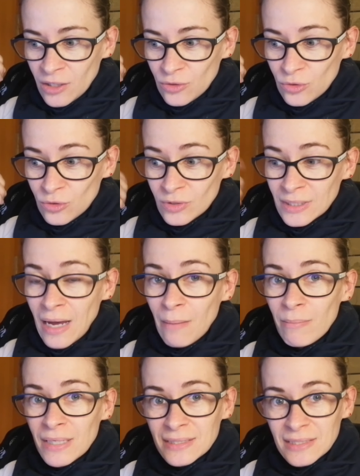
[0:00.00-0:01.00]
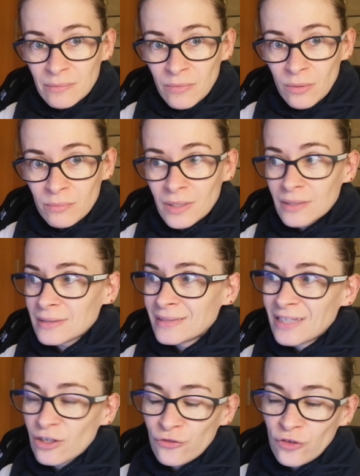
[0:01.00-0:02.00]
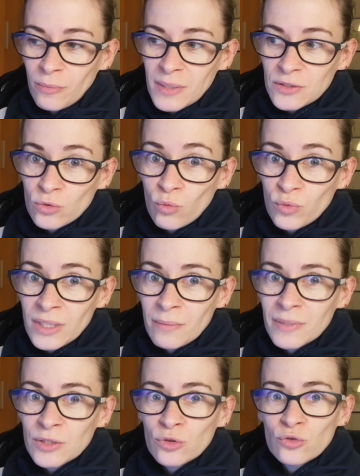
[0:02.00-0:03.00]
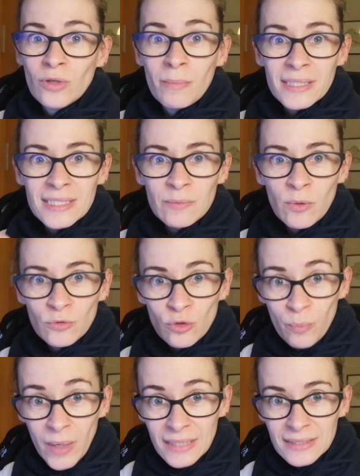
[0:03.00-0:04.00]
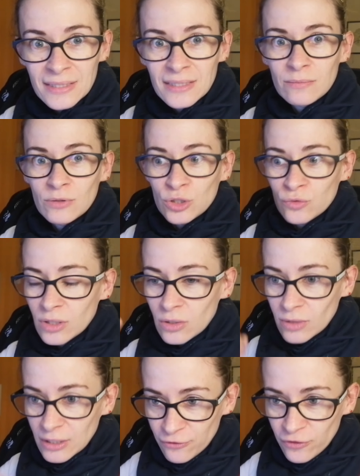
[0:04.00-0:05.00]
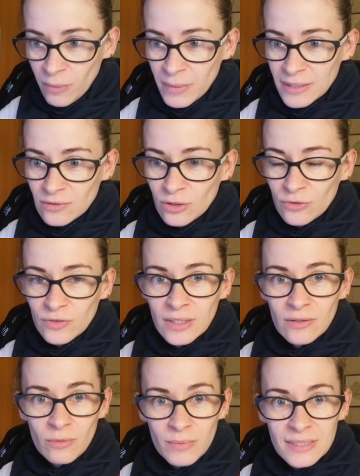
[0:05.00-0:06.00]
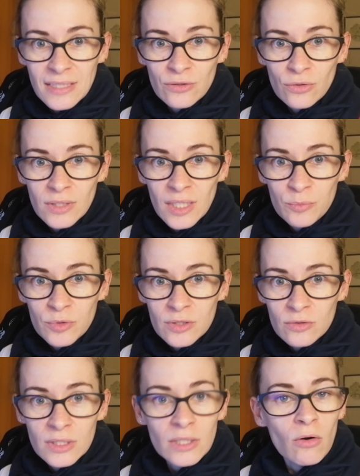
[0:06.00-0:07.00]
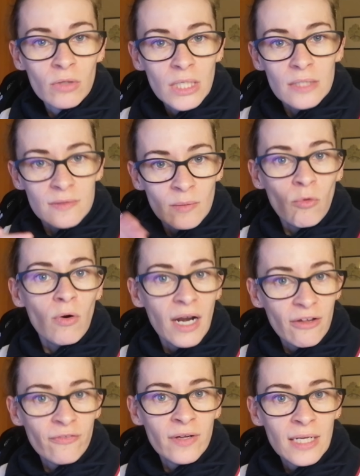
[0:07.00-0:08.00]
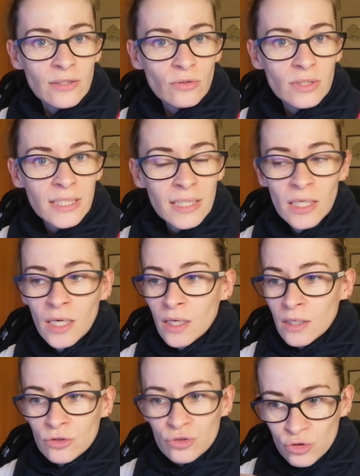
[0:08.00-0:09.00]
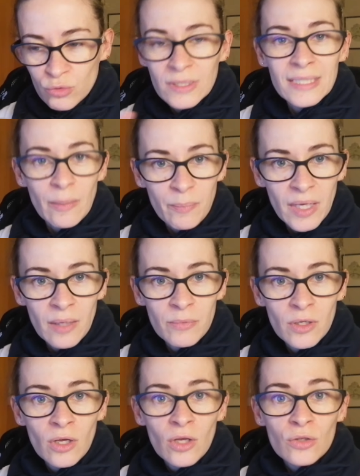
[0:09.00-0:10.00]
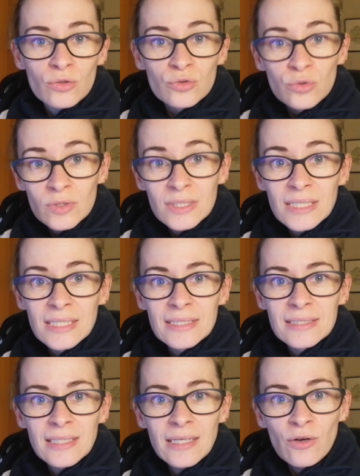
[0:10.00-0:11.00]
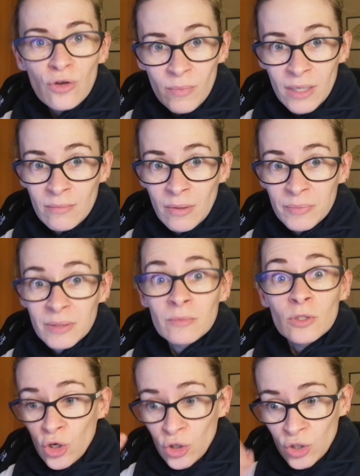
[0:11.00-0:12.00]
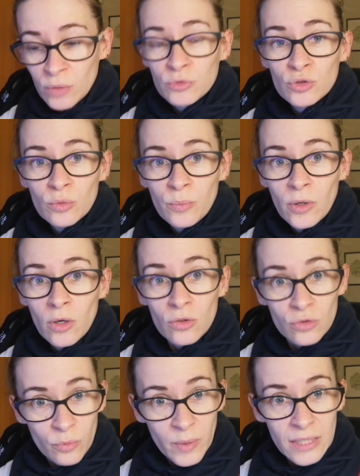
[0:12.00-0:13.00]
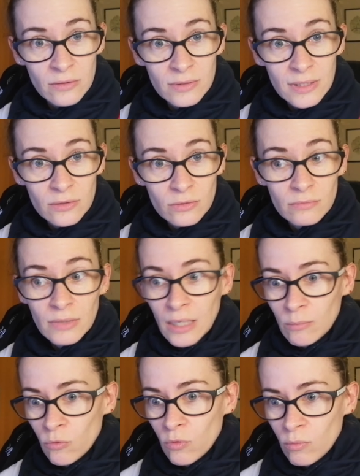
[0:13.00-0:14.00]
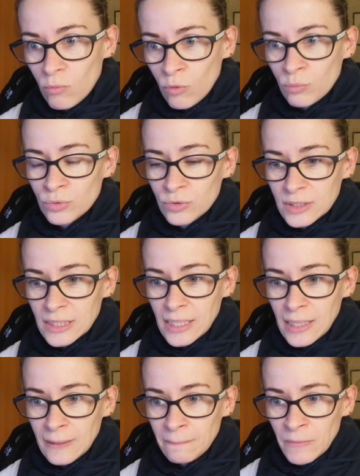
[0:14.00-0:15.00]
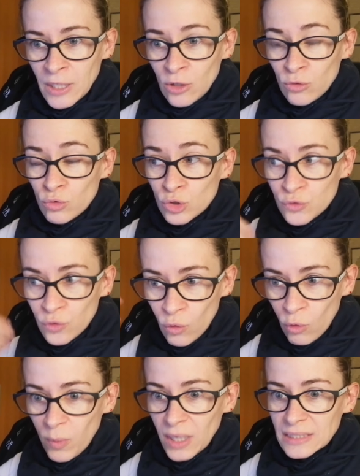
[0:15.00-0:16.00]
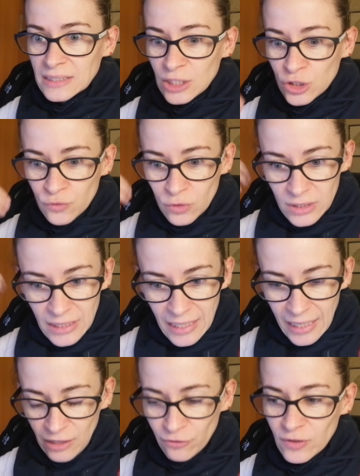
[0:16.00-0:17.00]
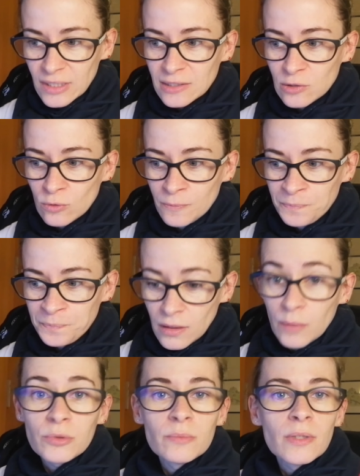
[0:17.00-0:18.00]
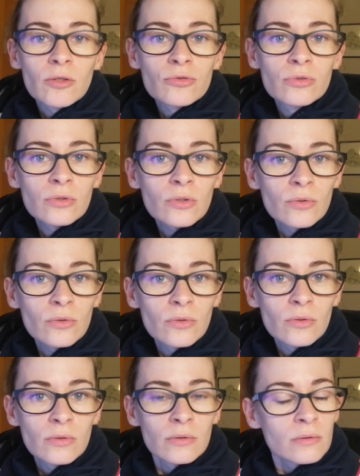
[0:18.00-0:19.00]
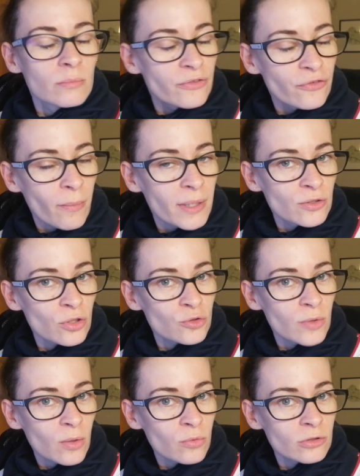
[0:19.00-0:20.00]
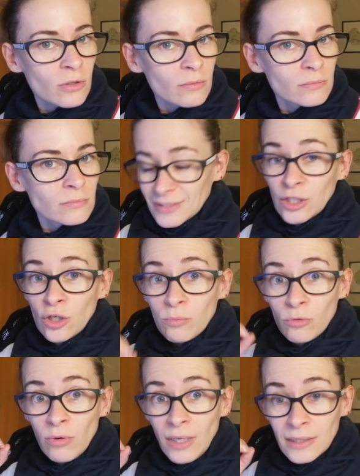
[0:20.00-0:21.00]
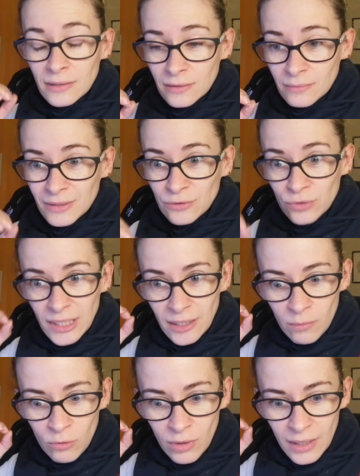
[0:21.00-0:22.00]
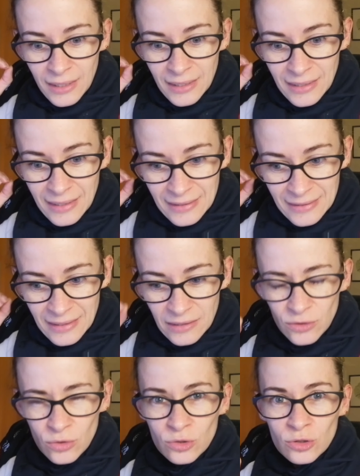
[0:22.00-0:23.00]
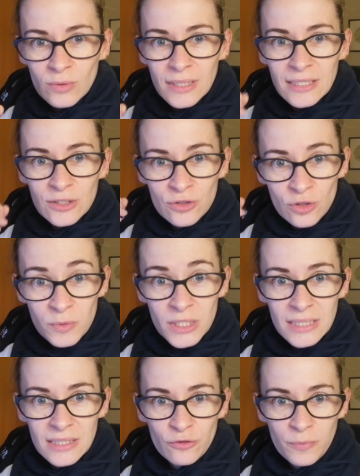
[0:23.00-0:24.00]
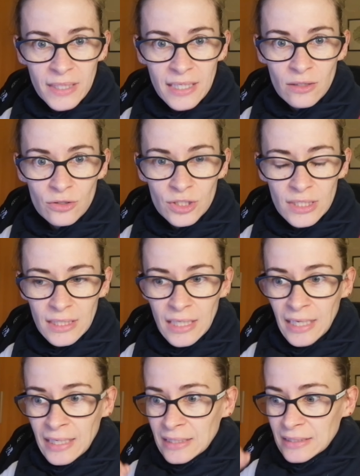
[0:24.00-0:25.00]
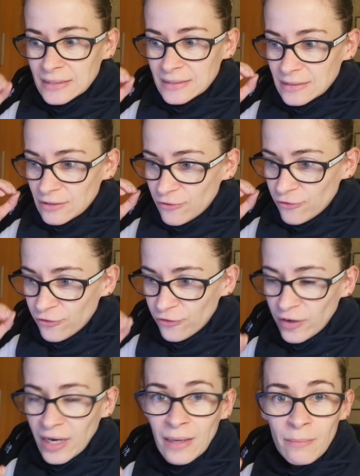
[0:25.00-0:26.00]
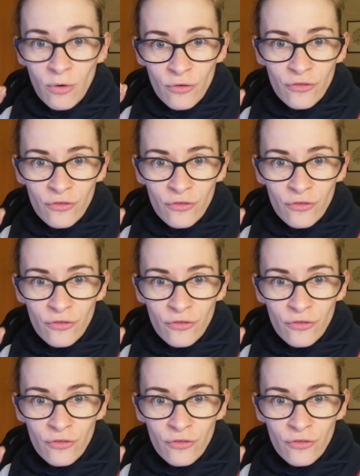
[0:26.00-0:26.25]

donner un maximum d'informations, oui, mais surtout un maximum de pratique. Je veux que quand les formateurs viennent dans mes ateliers, ils puissent se dire, OK, c'est bon, à la fin de l'atelier, je suis capable d'utiliser le mind mapping comme support de présentation. Voilà, mon but, il est là. Donc je veux qu'on pratique, je veux qu'il y ait de la réflexion, et puis bien sûr que mes formateurs soient contents. Comme quoi, hein, mais vous voyez, comme quoi les, intentions et les objectifs pédagogiques, c'est vraiment,